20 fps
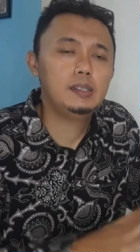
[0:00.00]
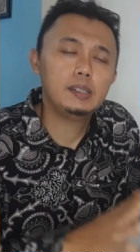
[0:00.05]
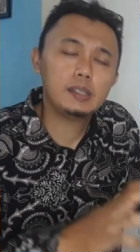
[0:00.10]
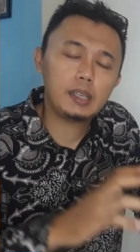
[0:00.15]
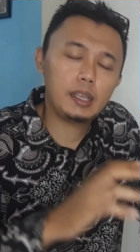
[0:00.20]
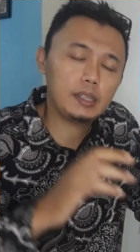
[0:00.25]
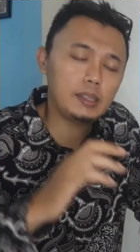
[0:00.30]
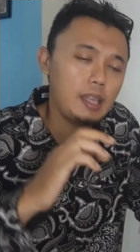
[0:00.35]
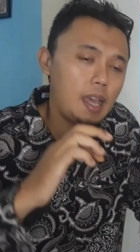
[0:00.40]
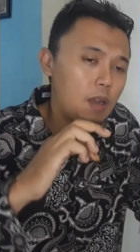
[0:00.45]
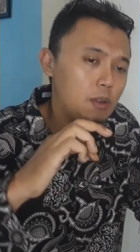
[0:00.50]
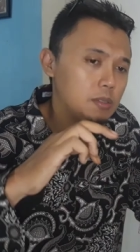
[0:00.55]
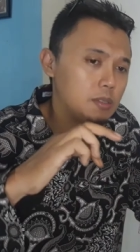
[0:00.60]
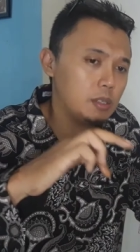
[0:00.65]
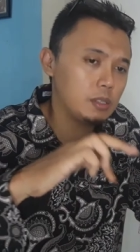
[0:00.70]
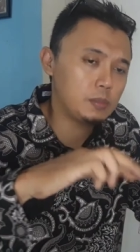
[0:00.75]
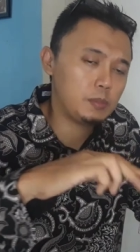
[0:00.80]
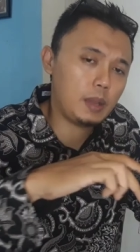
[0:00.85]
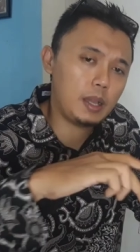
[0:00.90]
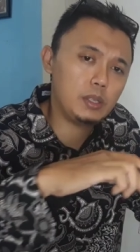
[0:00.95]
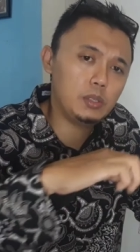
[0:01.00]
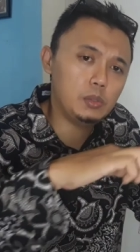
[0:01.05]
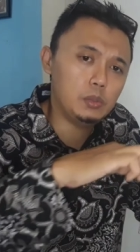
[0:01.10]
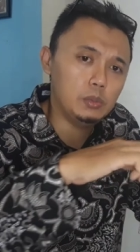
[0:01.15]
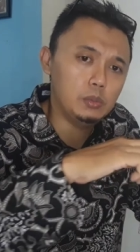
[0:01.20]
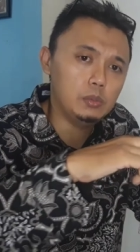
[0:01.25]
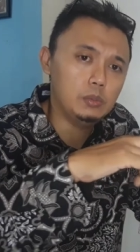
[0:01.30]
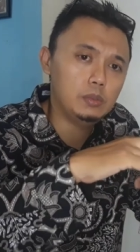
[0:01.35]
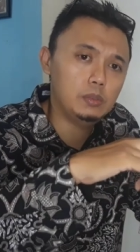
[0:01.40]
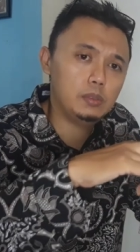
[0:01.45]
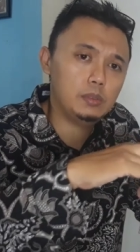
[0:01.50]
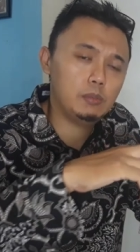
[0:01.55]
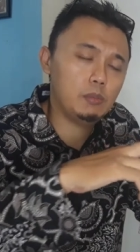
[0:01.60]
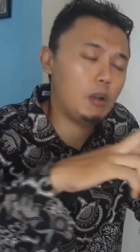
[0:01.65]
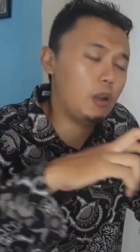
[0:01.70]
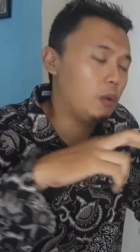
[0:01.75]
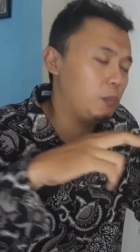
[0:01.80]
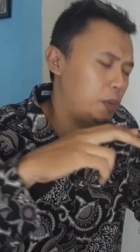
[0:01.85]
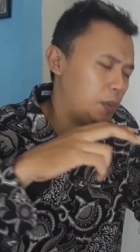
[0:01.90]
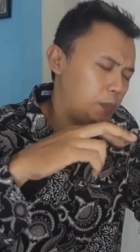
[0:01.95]
Kita harus terus maju,
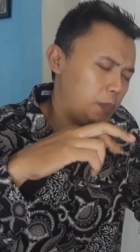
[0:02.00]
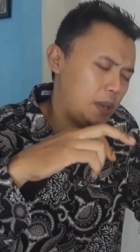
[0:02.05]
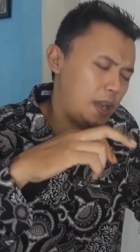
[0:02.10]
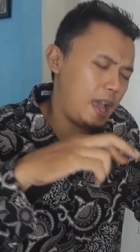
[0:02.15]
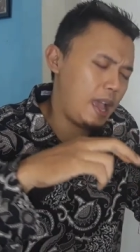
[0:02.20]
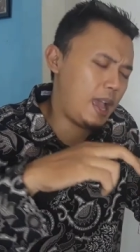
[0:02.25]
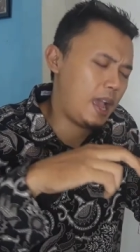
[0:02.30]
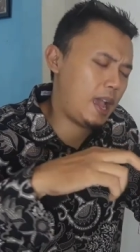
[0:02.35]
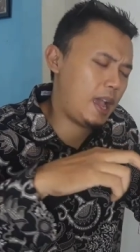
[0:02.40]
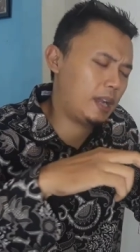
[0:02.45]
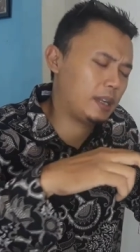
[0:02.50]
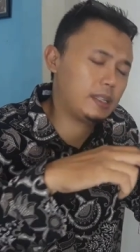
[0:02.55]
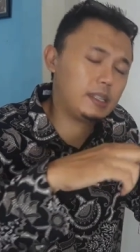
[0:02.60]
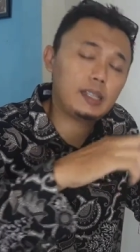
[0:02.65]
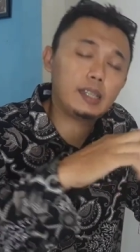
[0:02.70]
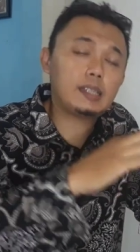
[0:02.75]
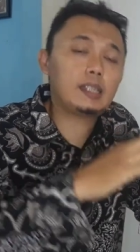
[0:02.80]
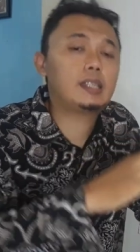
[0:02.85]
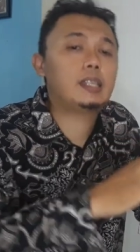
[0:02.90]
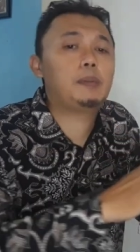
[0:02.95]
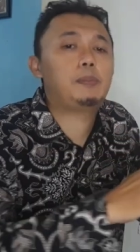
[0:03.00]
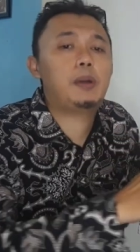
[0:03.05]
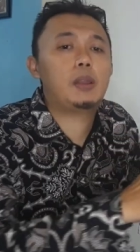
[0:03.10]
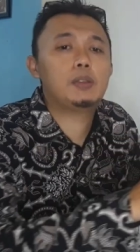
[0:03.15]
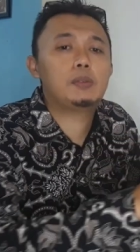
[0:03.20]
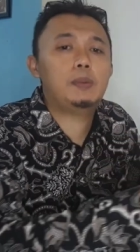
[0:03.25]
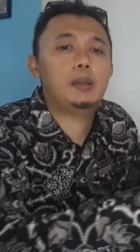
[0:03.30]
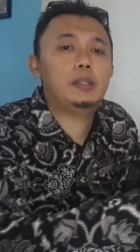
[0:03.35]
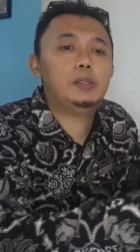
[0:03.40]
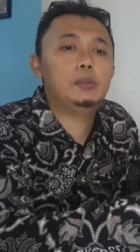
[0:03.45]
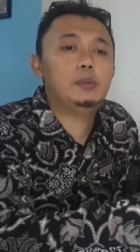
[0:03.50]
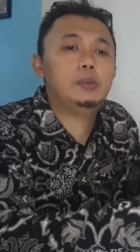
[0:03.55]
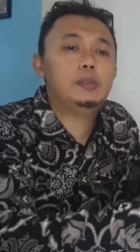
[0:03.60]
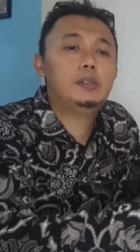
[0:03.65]
walaupun pelan, kita tetap harus maju.